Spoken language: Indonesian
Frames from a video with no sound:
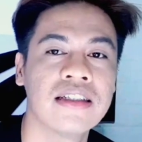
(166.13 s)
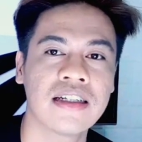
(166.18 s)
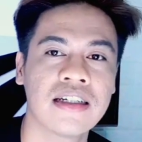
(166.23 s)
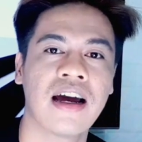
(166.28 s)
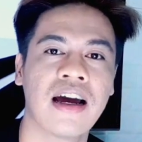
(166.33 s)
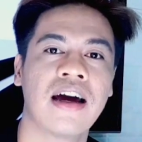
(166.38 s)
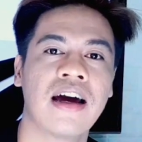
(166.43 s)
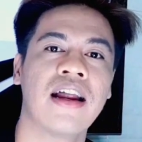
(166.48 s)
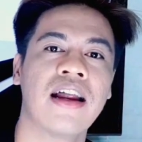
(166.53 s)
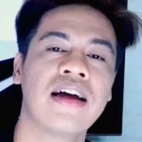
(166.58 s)

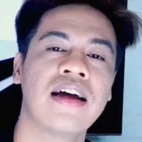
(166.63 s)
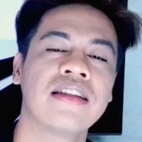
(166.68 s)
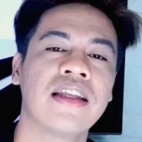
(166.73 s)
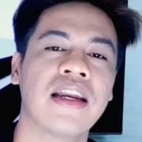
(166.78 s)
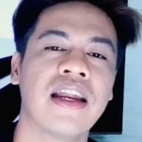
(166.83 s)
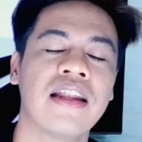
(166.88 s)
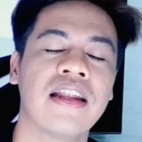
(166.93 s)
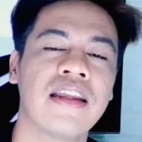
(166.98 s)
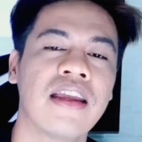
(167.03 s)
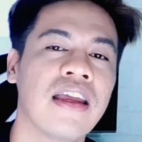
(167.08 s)
sekarang
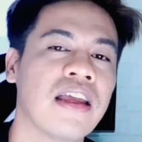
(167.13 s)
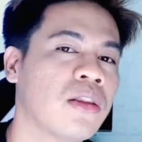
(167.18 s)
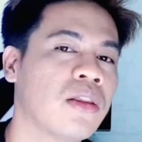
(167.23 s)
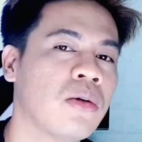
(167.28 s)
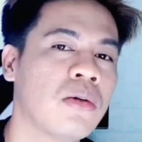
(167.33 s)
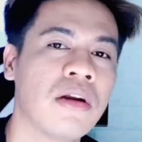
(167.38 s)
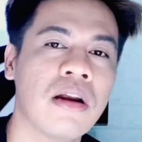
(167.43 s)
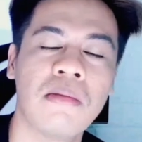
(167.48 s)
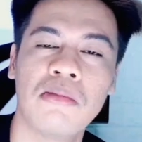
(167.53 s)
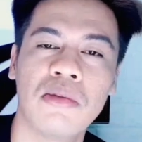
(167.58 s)
trennya
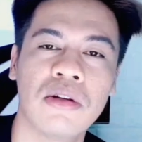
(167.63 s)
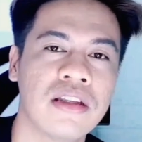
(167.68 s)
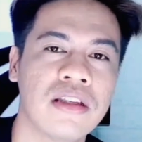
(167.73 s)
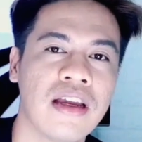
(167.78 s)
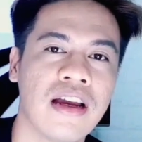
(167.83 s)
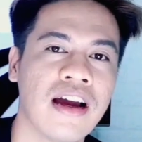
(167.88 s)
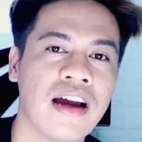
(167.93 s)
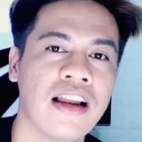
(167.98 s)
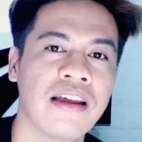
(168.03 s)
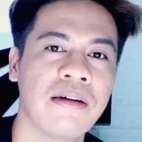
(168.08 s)
itu
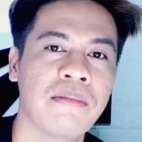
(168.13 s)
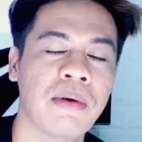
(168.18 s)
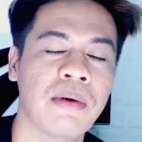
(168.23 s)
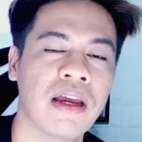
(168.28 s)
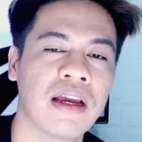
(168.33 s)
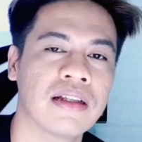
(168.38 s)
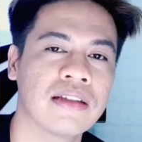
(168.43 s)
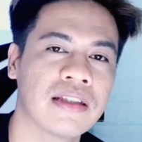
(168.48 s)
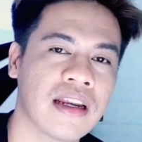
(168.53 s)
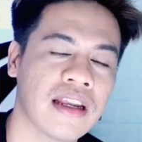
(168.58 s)
rambutnya gak
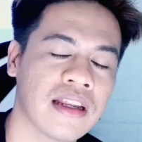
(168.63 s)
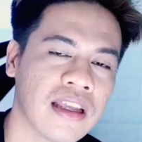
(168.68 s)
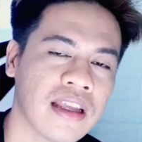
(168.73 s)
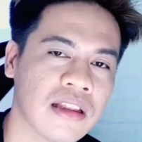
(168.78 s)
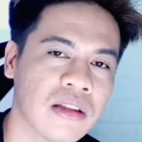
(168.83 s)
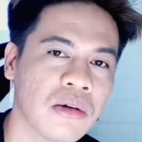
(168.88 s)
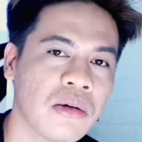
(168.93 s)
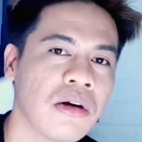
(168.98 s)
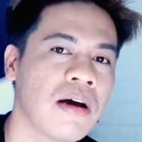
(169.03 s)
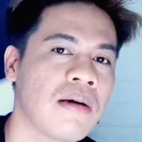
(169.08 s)
lepek
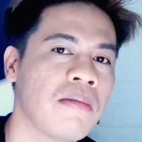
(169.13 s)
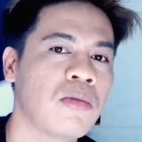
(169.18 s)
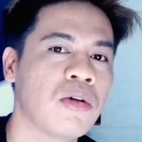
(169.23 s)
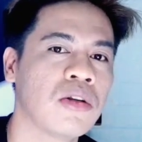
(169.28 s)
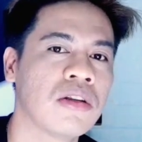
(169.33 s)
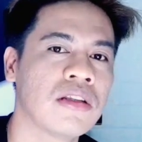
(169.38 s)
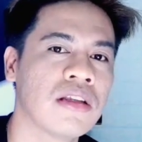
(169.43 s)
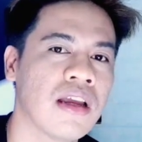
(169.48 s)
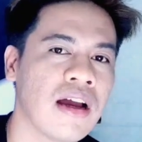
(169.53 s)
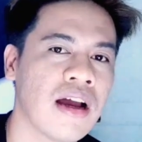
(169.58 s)
trennya tuh
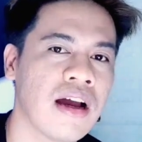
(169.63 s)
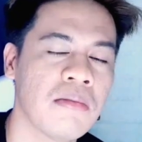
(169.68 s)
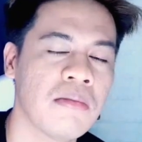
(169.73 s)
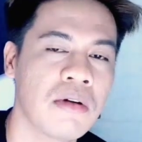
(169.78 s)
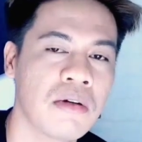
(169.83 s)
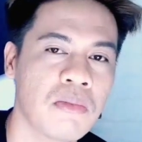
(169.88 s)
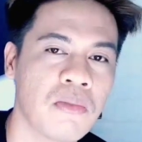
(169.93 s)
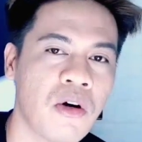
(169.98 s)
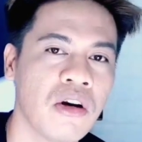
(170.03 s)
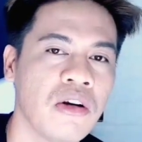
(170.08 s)
rambutnya
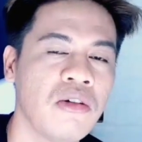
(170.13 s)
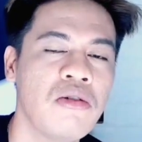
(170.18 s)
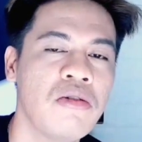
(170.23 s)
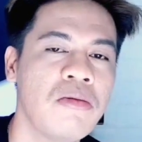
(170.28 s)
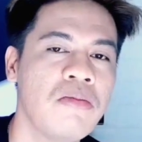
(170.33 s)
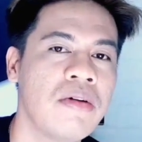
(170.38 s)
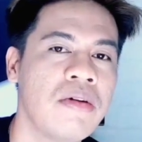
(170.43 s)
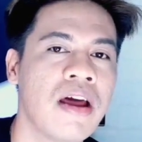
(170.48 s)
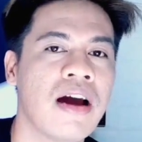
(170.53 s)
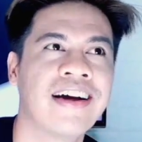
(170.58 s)

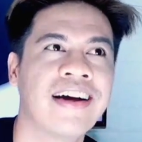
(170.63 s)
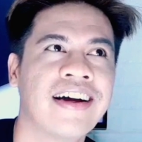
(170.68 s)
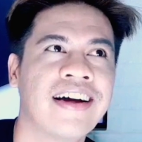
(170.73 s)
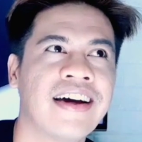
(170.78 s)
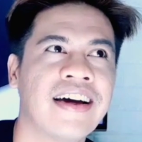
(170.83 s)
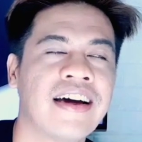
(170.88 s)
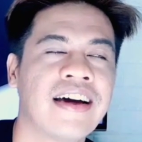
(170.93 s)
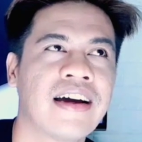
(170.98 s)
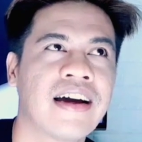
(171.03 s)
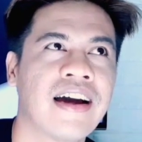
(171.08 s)
berpolum
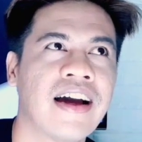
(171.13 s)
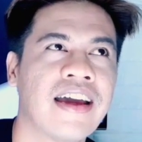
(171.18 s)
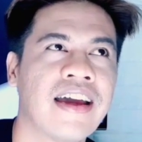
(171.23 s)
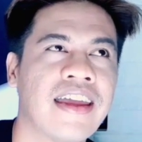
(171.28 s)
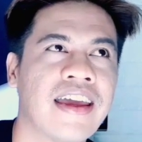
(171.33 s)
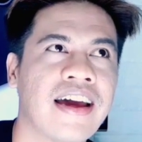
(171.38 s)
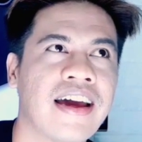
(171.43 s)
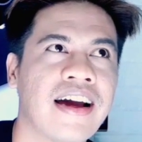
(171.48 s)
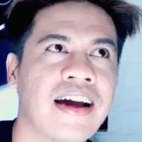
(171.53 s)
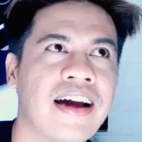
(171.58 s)
dan
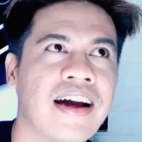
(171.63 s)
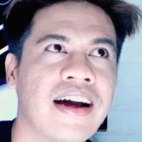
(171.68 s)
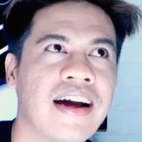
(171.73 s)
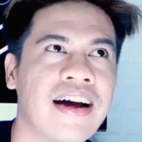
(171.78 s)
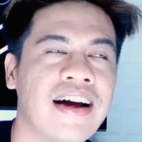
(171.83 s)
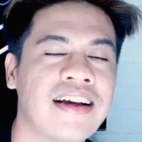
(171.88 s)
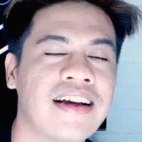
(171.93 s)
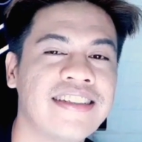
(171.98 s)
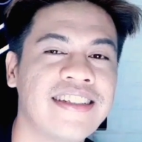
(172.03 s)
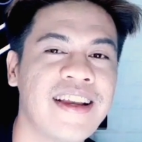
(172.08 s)

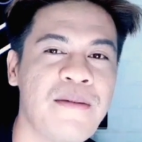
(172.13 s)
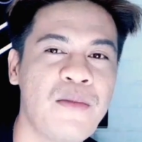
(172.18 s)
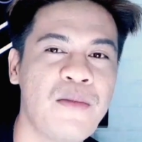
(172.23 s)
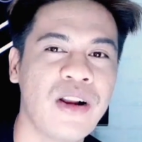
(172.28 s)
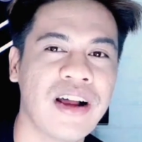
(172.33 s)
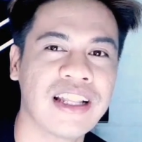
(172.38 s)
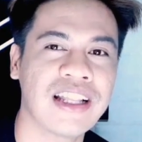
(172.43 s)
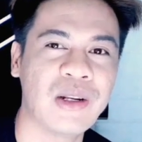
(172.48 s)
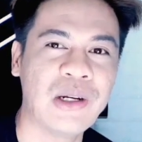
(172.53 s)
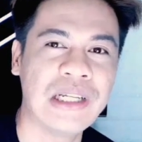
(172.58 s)
kayak
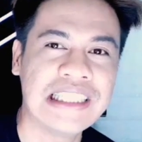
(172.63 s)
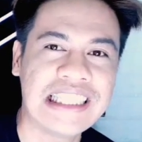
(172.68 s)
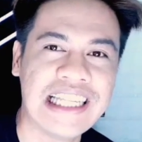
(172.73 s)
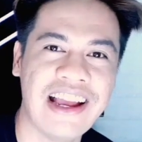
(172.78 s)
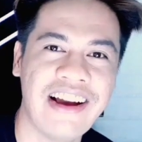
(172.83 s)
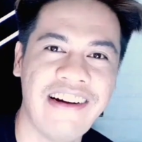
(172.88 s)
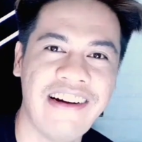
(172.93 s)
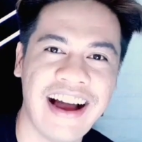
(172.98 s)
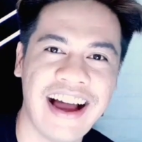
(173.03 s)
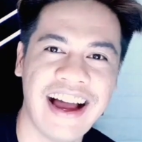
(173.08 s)
jambul
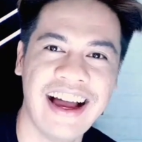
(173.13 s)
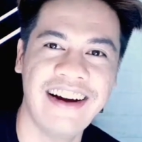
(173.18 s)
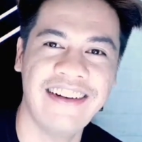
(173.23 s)
katulistiwa